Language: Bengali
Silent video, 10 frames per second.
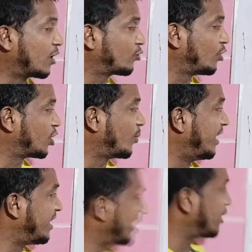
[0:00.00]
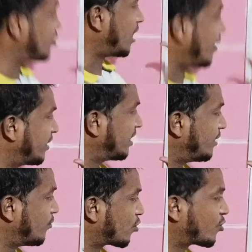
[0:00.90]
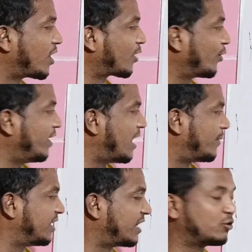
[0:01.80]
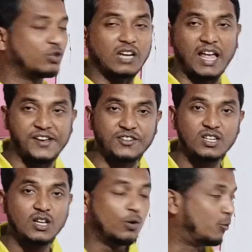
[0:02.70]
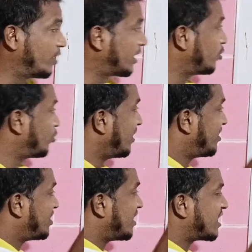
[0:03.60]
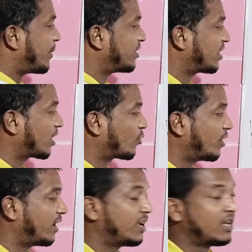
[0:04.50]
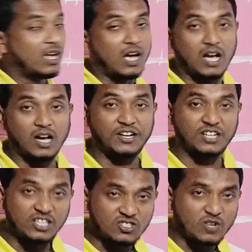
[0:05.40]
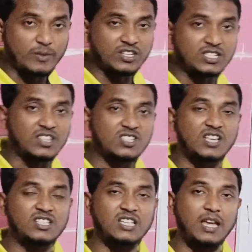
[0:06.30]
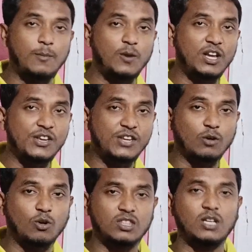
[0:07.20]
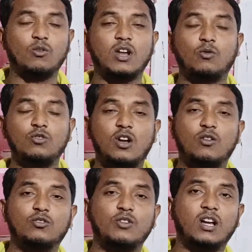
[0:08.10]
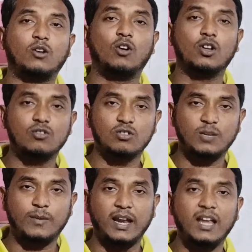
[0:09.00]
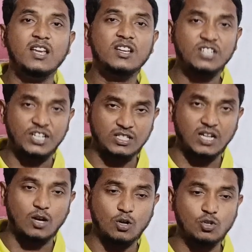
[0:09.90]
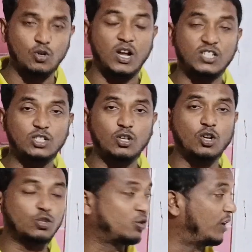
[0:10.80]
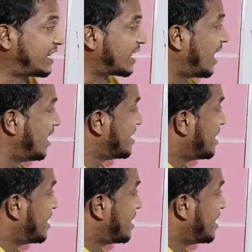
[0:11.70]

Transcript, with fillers: আরো তুলে ধরবো এটা কিন্তু আমাদের মন গড়া করি না আমাদের একজন ক্লায়েন্ট উনি কিন্তু এই ডিজাইনটি আমাদেরকে করে এটা এস্টিমেটে জানতে চাইছে যে এই বিল্ডিংটা করতে ওনার টোটাল কত টাকা খরচ হতে পারে সেটা জানানোর জন্য আর সেজন্য শুধু এটা না